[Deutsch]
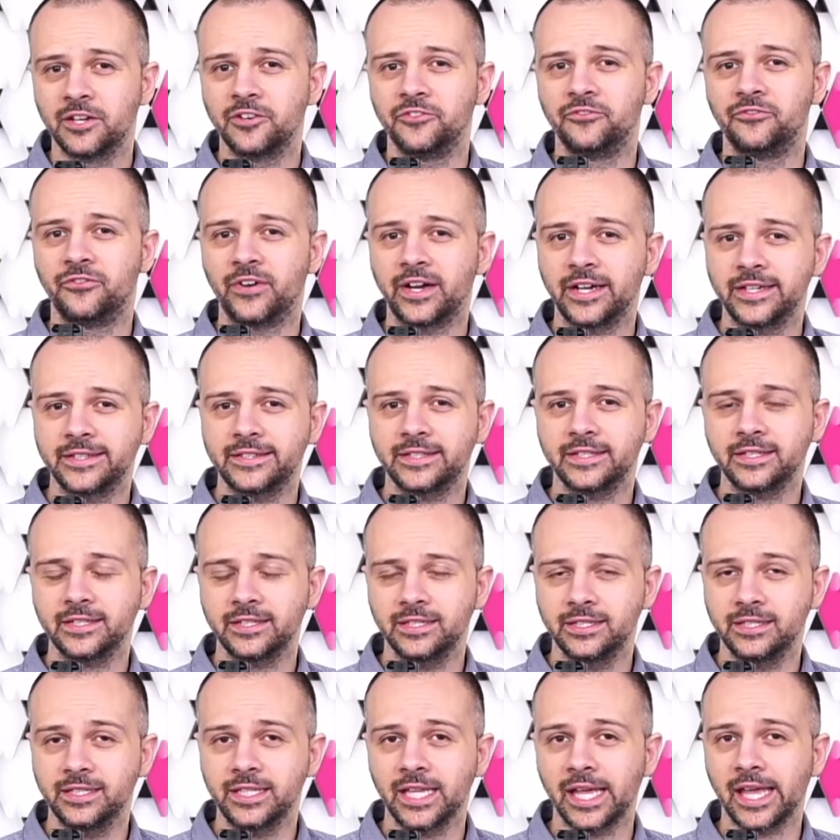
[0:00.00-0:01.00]

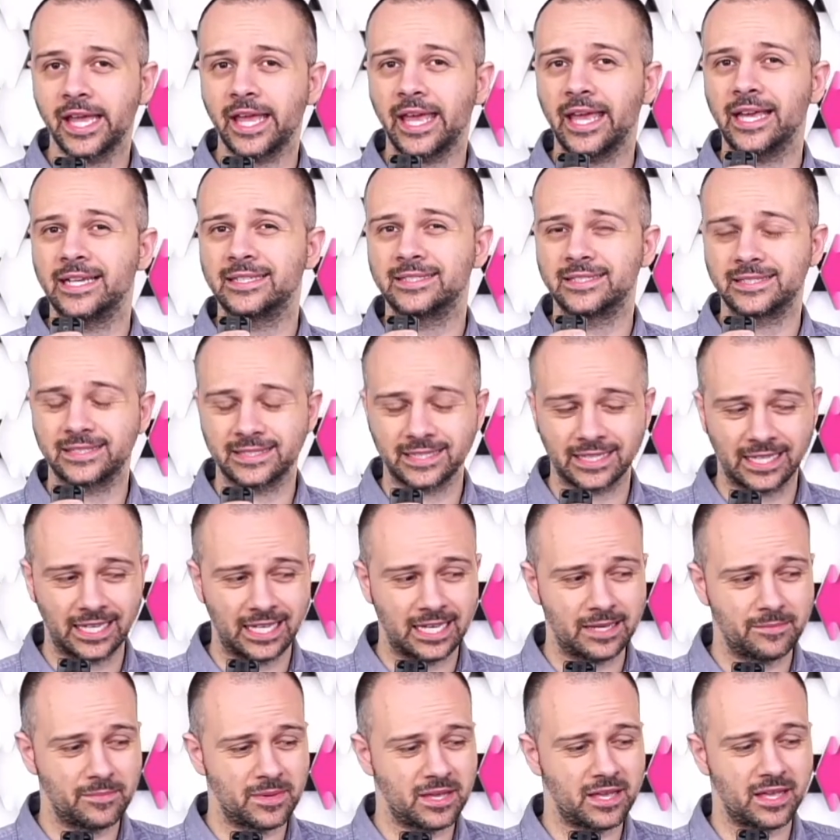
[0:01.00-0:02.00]
weiterhin
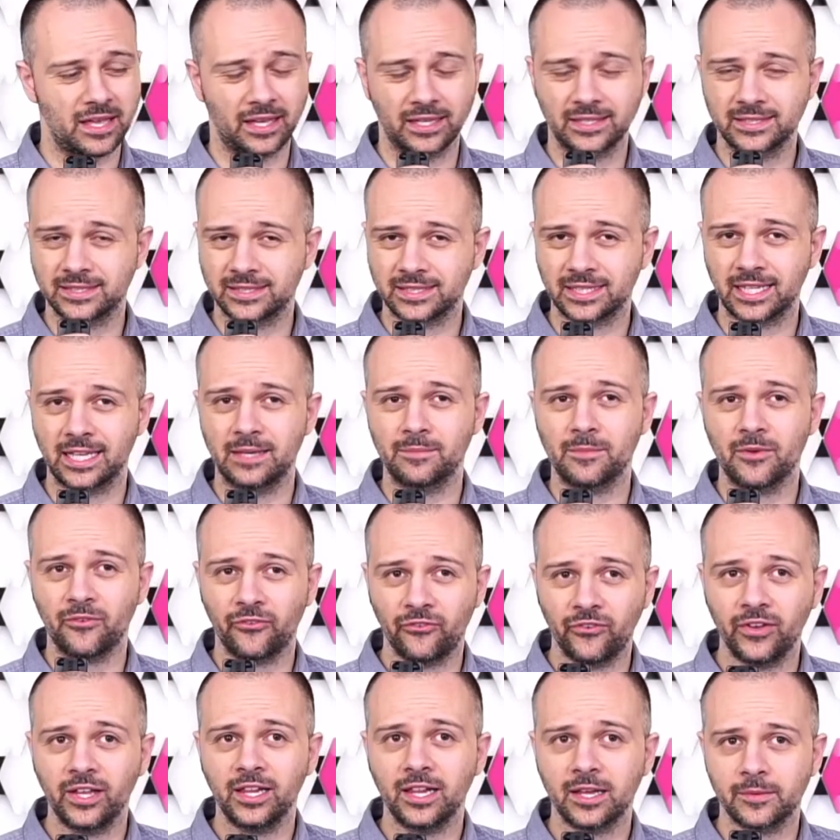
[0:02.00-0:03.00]
extreme, extreme
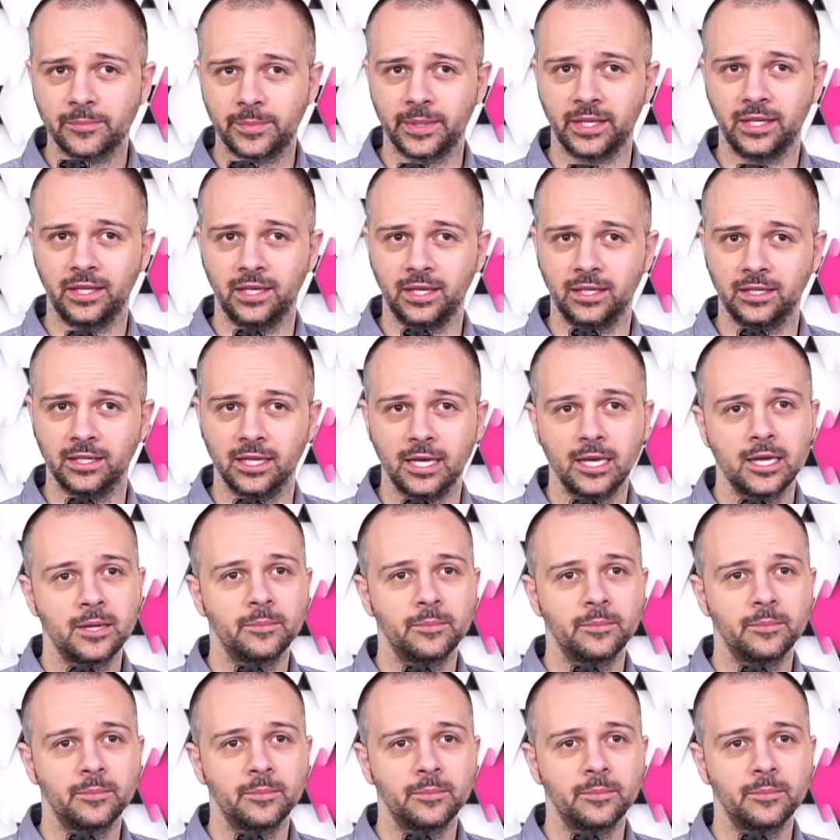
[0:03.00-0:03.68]
Fehler begehen.